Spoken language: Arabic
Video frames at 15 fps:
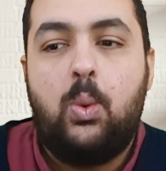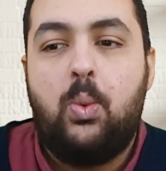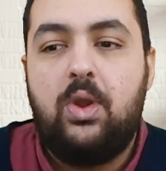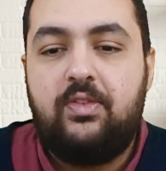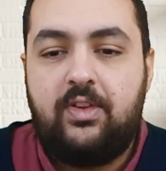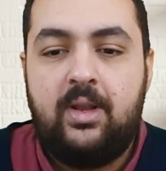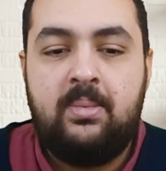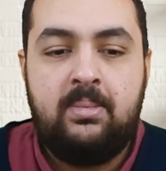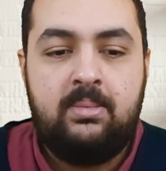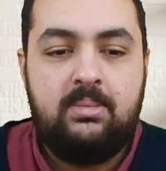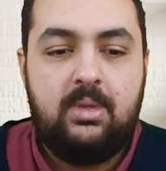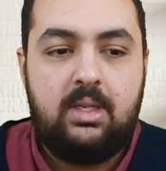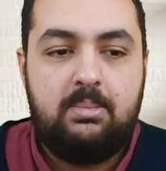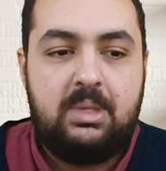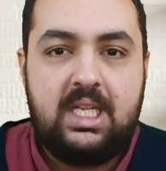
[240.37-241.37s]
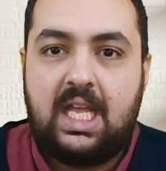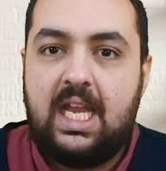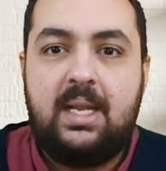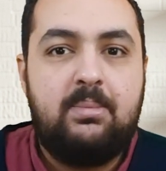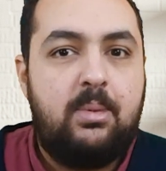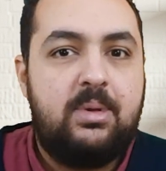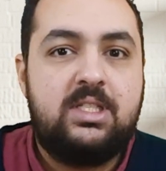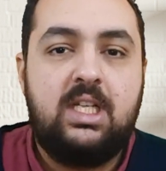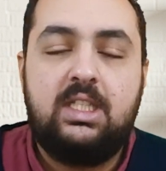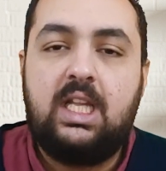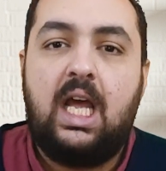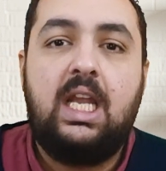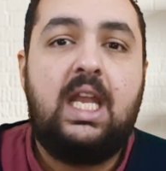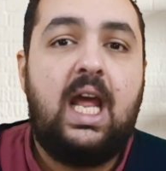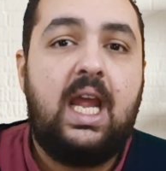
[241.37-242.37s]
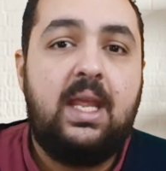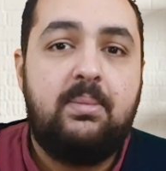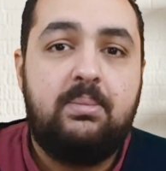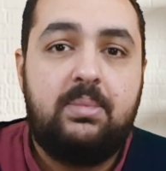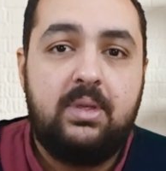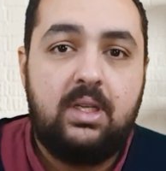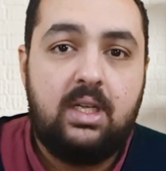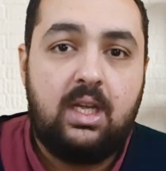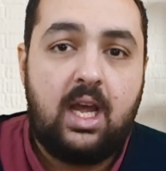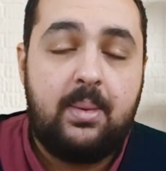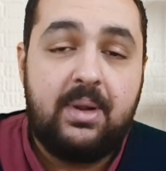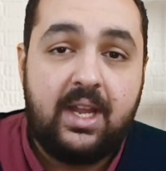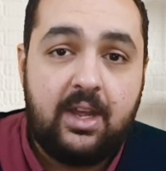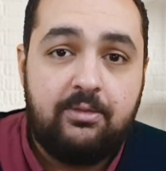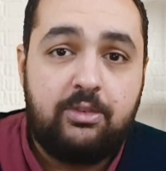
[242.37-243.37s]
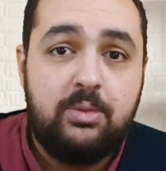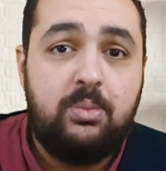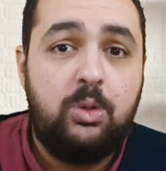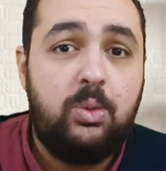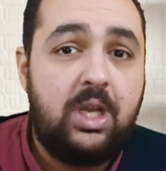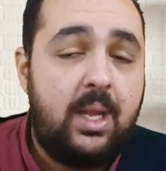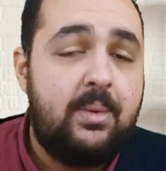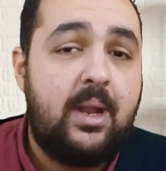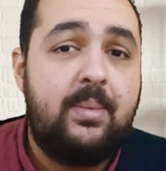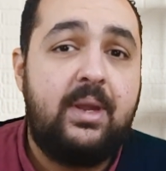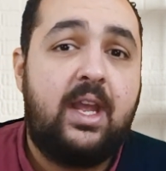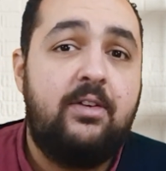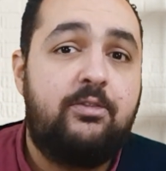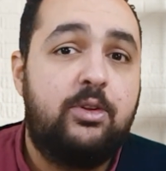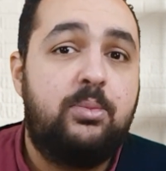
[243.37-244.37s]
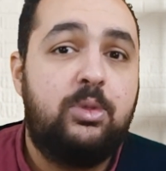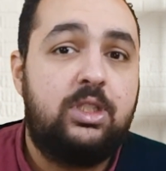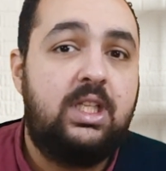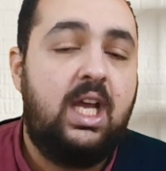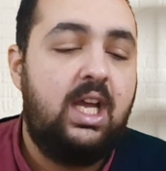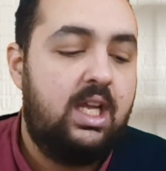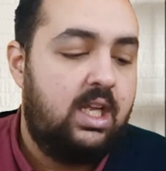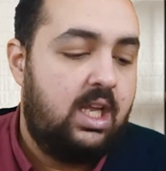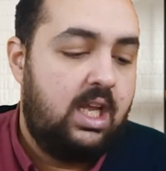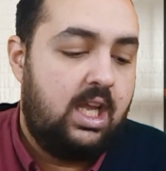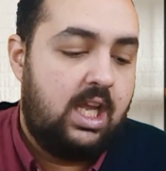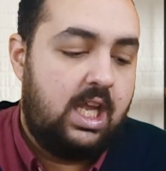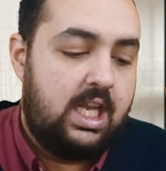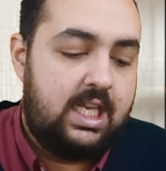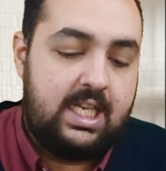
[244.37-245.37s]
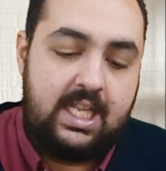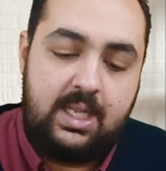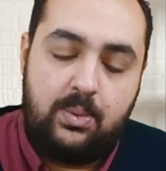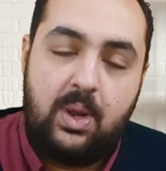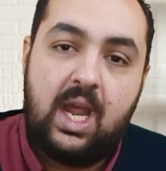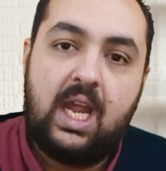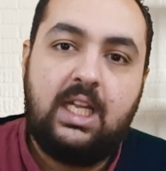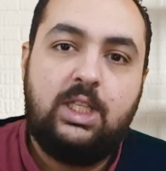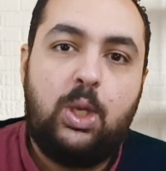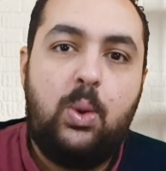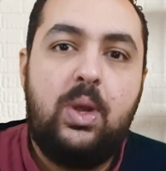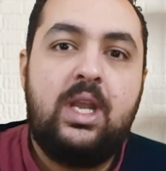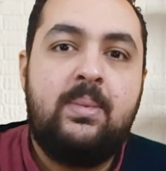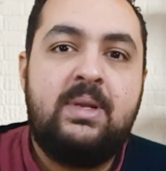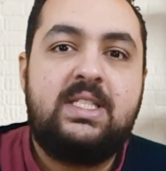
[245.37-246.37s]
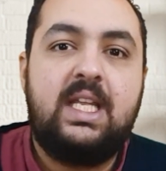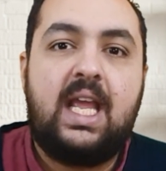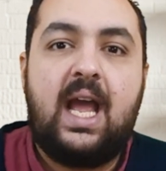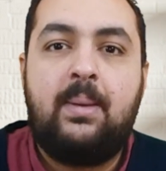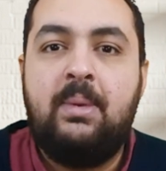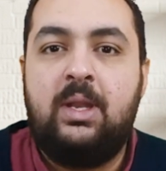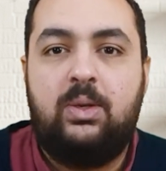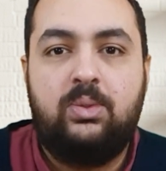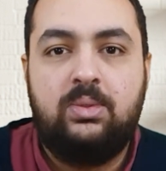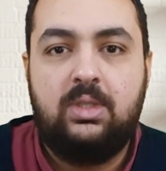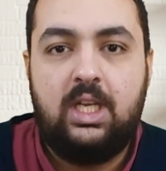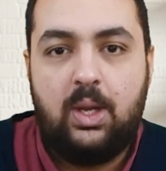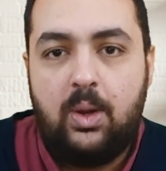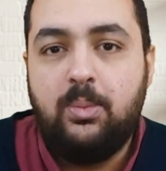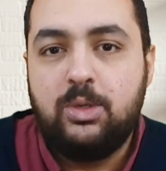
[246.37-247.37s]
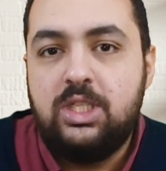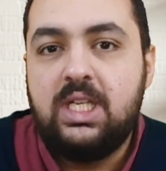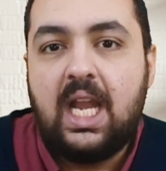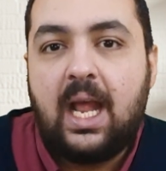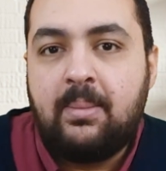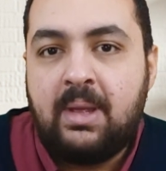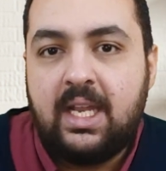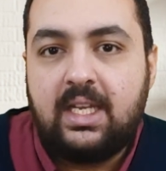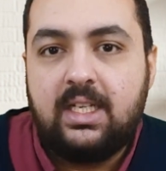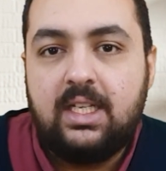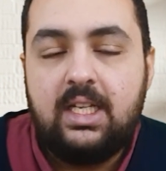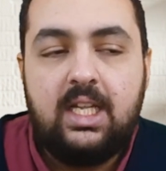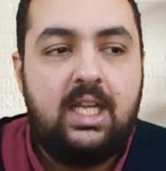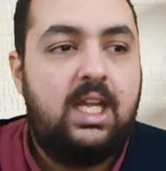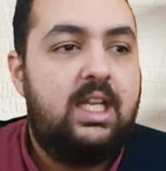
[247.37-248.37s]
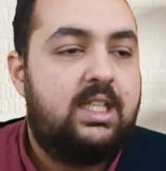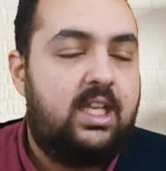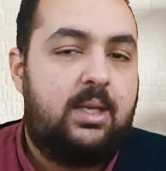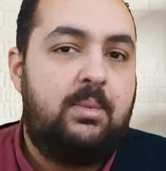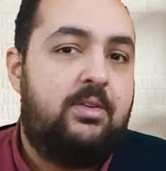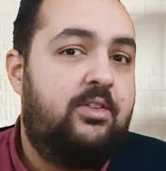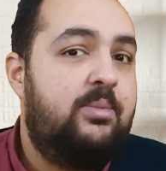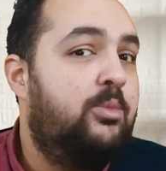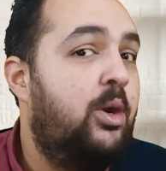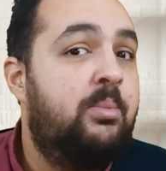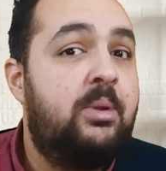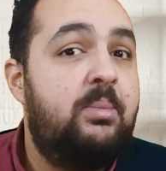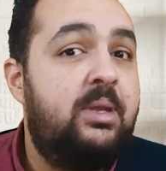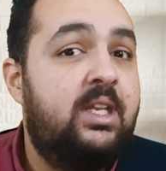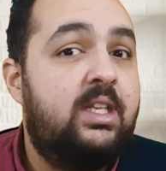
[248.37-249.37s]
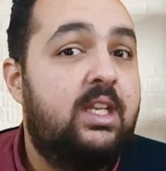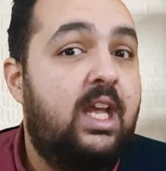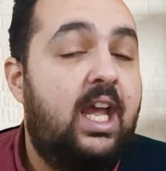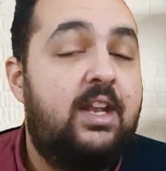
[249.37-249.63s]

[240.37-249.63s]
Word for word: والفيلم بيتكلم ببساطة عن لعيب آه امريكان فوتبول ولعيب الامريكان فوتبول ده ليه واحد هو اللي ماسك اعماله اللي هو مدير الاعمال طيب الفيلم مهم لمين؟